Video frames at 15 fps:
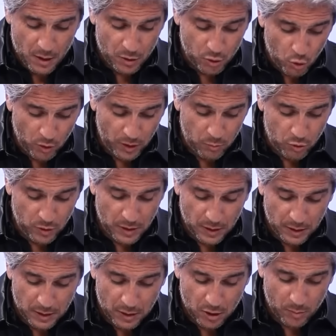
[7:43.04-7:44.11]
non
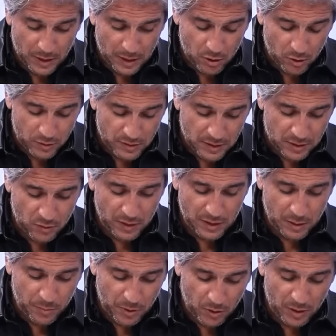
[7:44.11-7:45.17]
rémunérés, comme la coordination avec
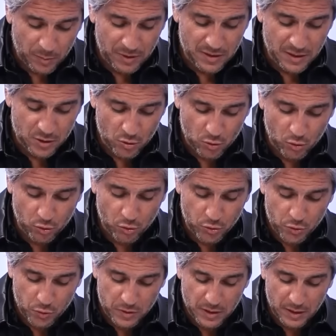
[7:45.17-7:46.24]
les parents, la médiation, cours de
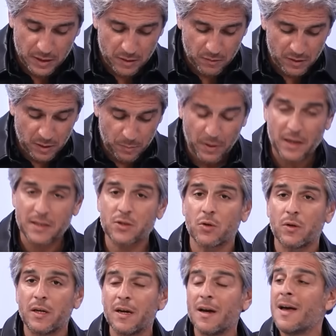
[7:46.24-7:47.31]
soutien, activités
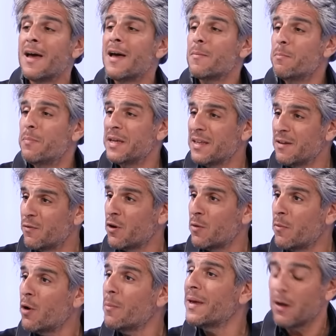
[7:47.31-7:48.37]
parascolaires,
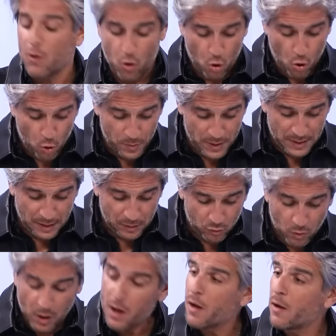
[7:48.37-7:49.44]
bénévolement, mais
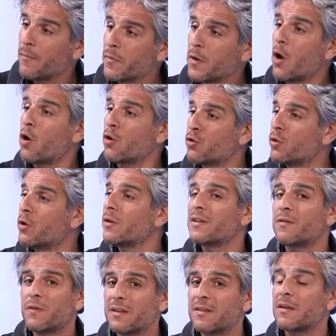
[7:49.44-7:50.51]
obligatoire en dehors des
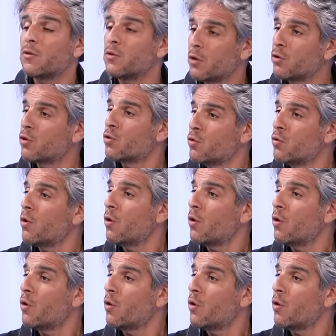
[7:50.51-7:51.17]
21 heures de cours